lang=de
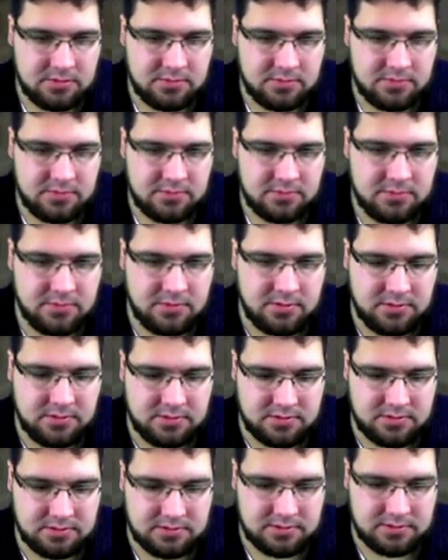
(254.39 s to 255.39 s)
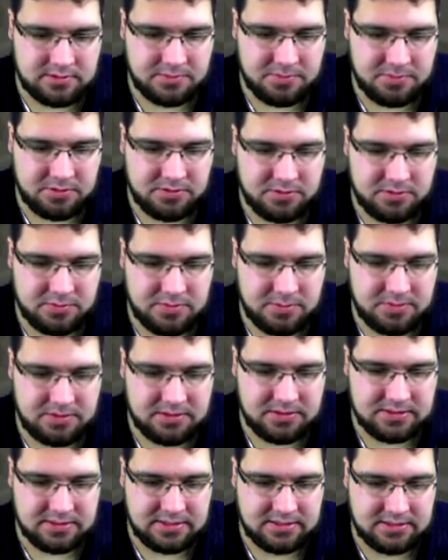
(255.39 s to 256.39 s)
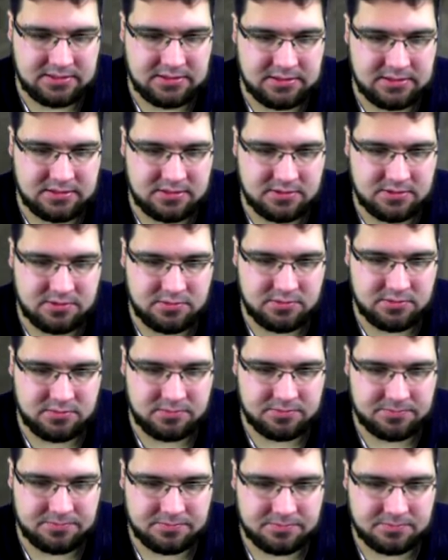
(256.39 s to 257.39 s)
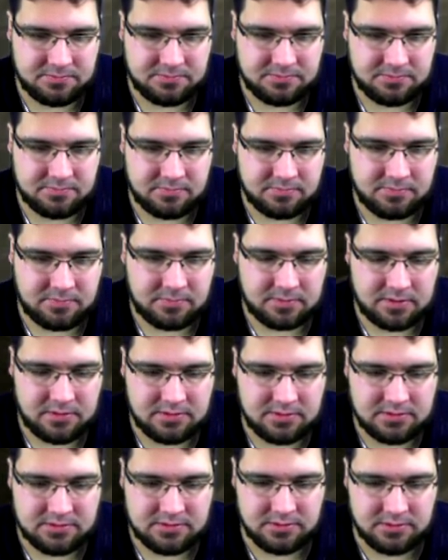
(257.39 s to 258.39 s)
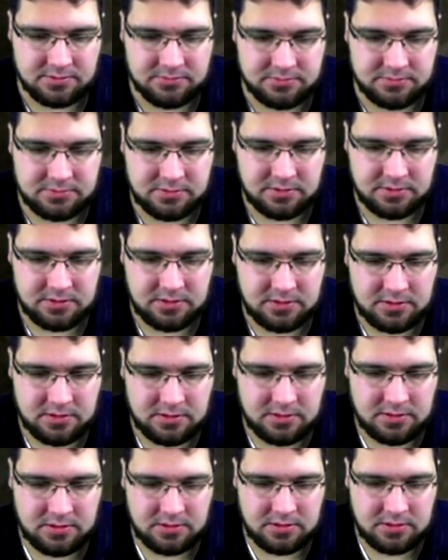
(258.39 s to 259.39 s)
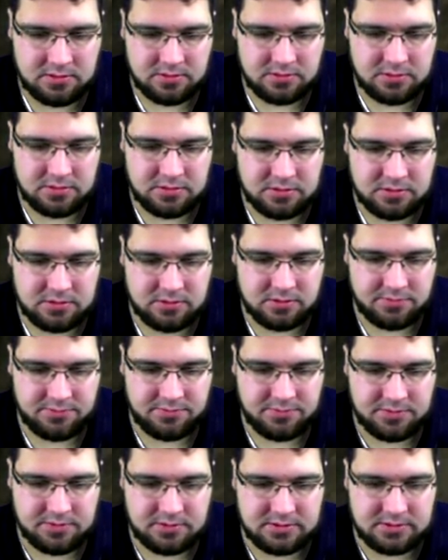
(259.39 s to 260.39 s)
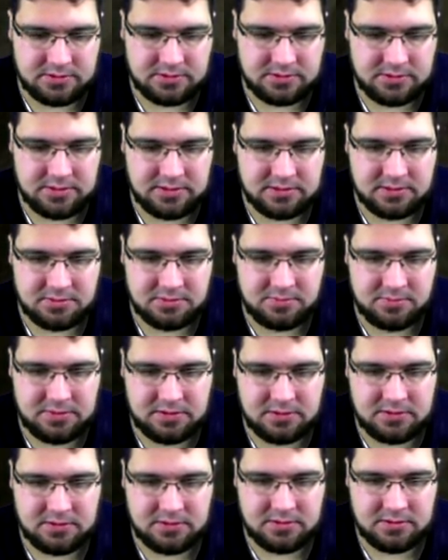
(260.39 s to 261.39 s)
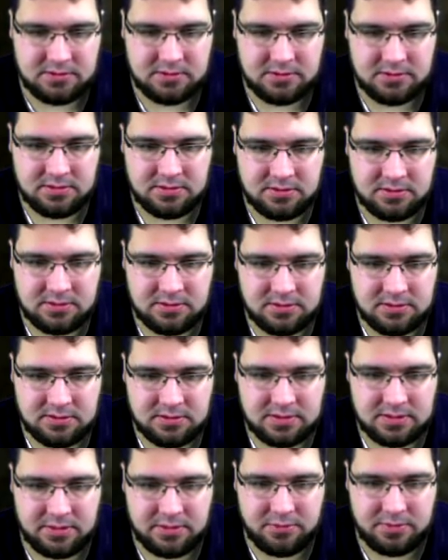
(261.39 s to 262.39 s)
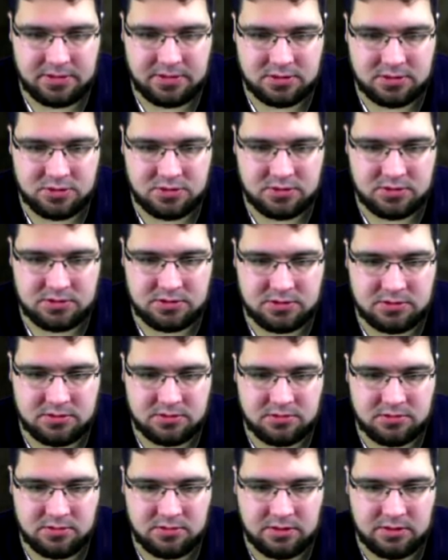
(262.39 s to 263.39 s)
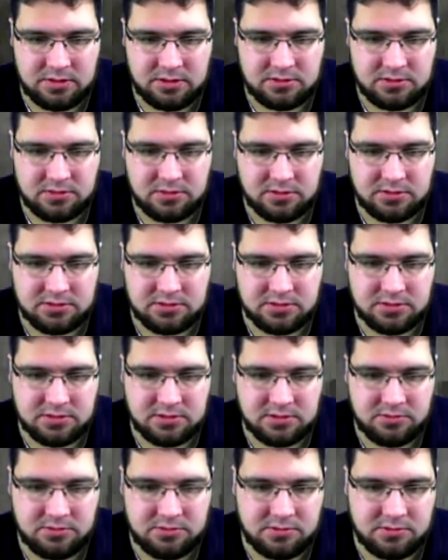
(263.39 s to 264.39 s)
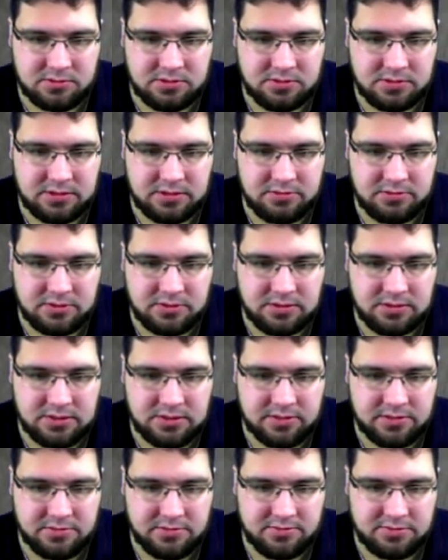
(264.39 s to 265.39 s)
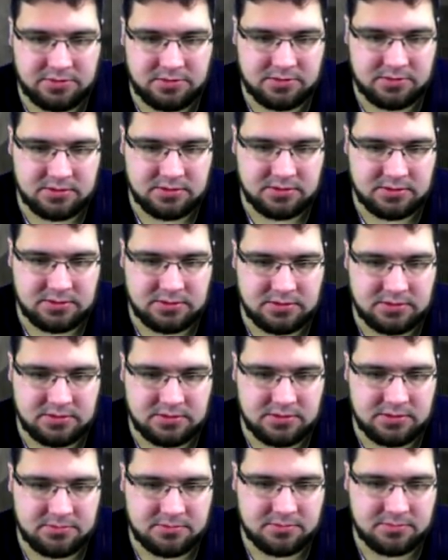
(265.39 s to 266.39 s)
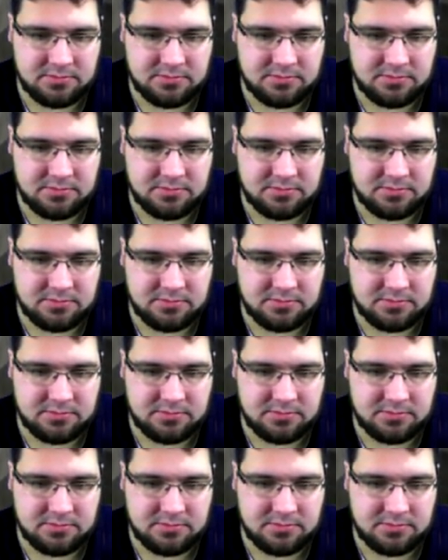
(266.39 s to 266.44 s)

So, das baue ich mir nämlich jetzt alles hier zu. So. Und ich hoffe, dass jetzt mir keine Überraschung ist. Oh, doch, es ist da unten drunter natürlich Lava. Wie soll das anders sein?